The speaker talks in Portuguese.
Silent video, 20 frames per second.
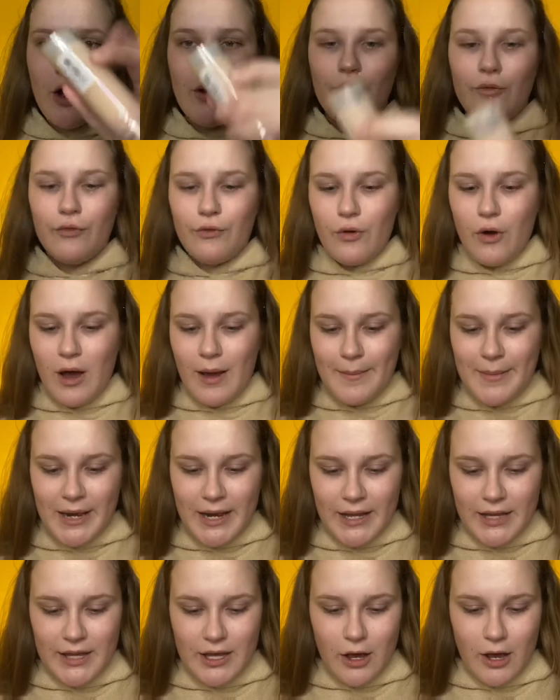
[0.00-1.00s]
Vou
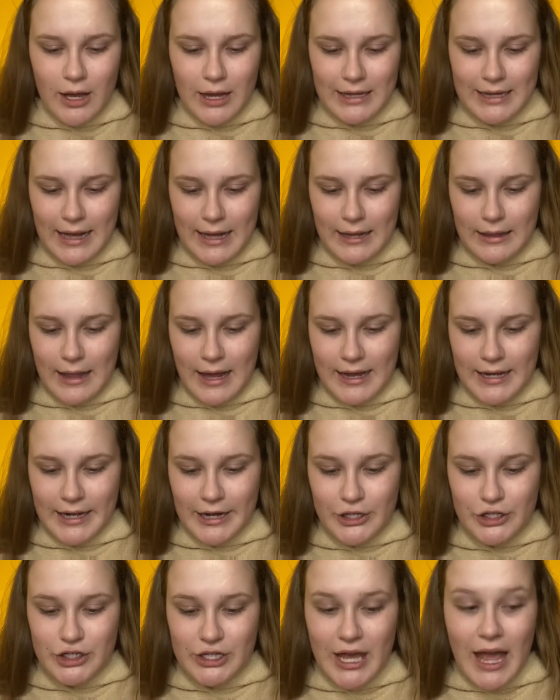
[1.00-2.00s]
abrir aqui, ó, ela tá
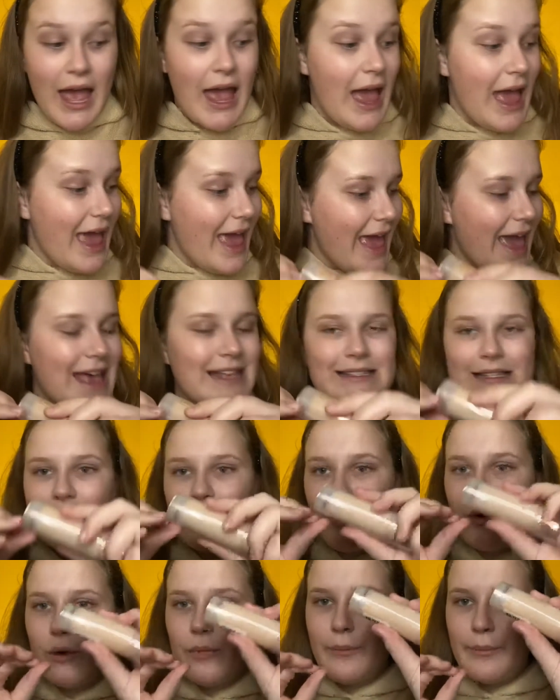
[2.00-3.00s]
lacradinha. Essa que
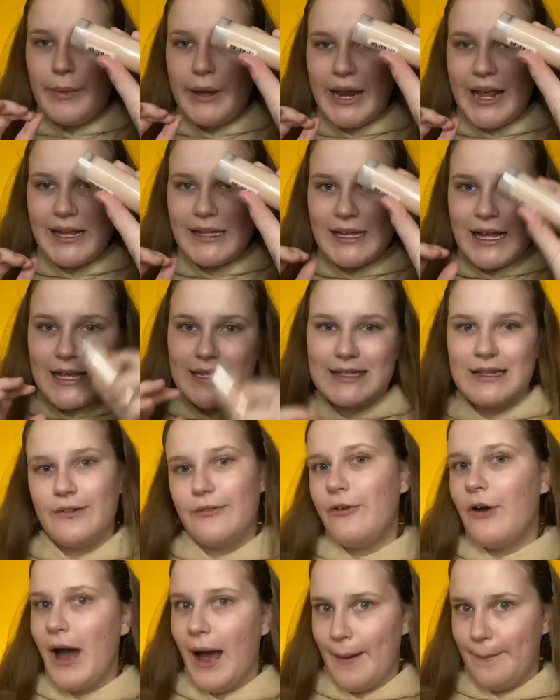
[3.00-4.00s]
eu comprei na
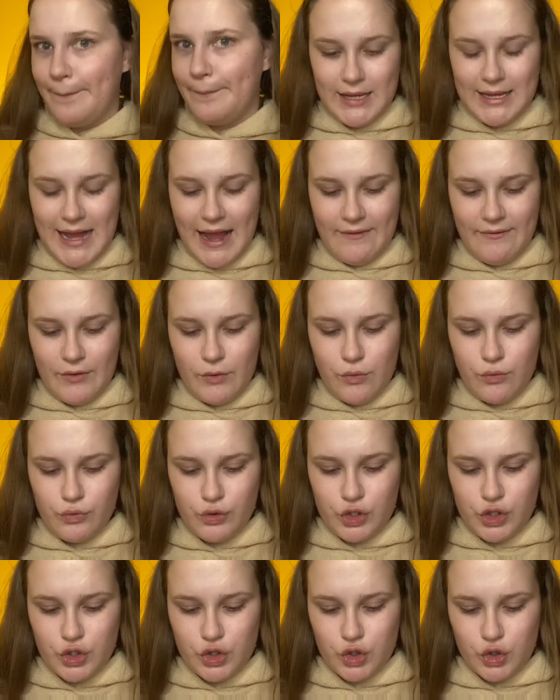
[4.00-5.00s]
Sephora. Tava com
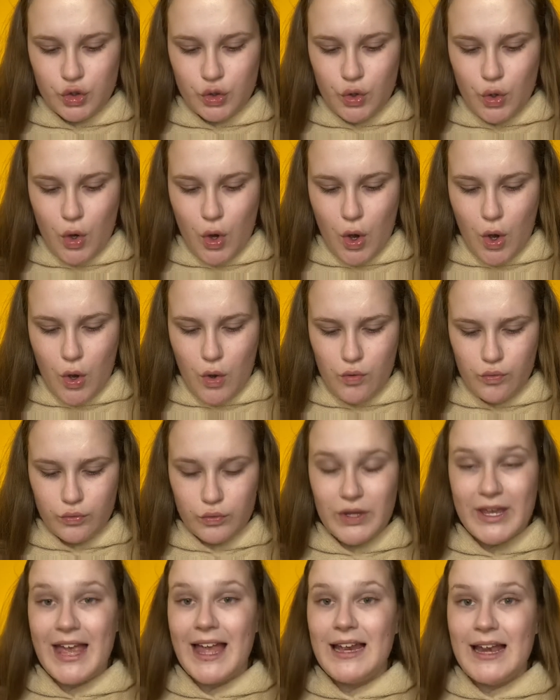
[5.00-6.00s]

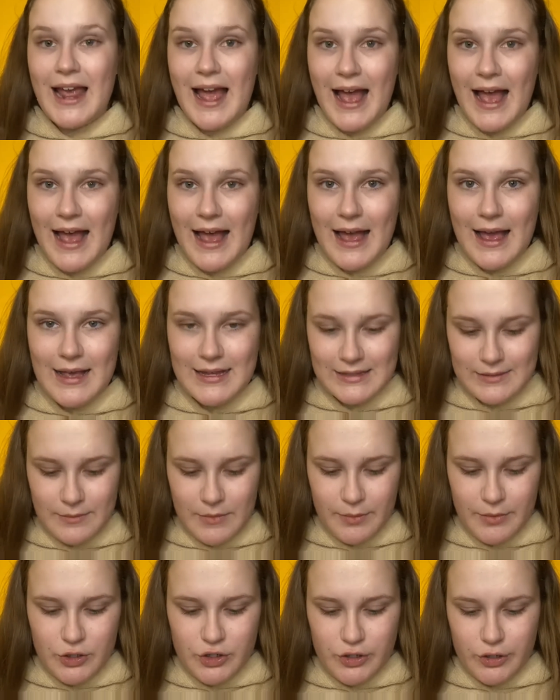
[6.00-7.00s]
desconto, que aliás, me
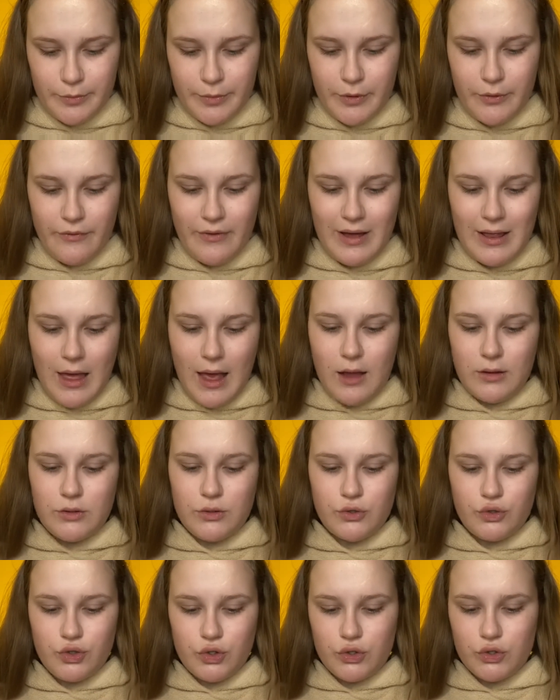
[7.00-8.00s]
pediram pra eu falar
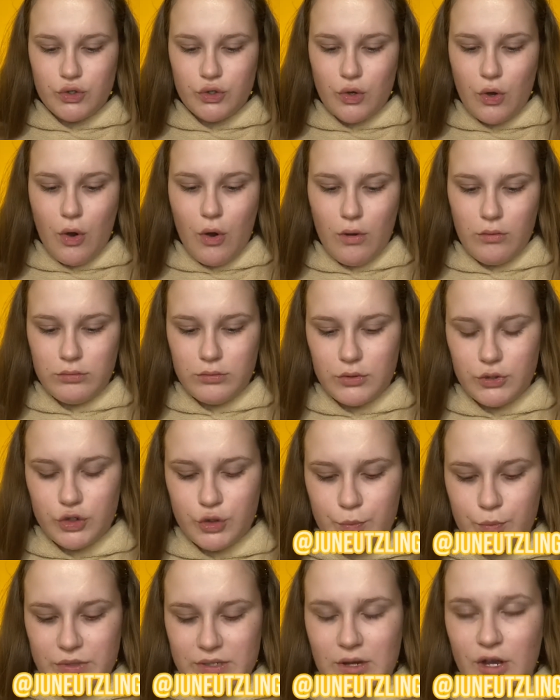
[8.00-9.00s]
dos descontos.
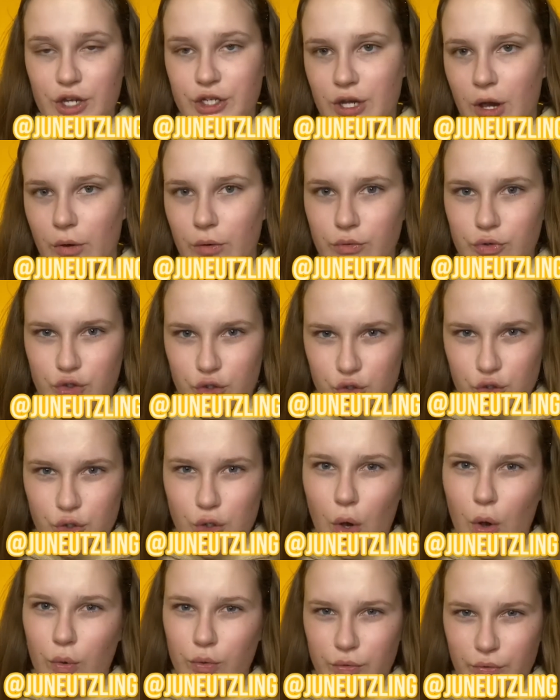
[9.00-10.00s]
Tipo, se eu achar algum
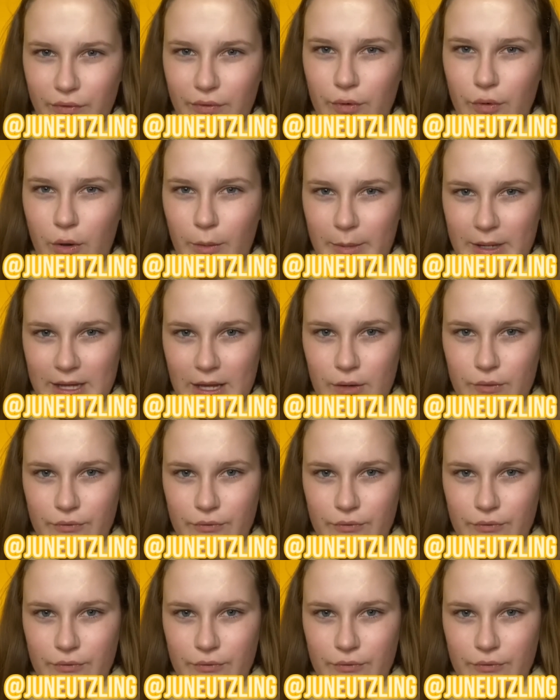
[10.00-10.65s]
desconto, comentar com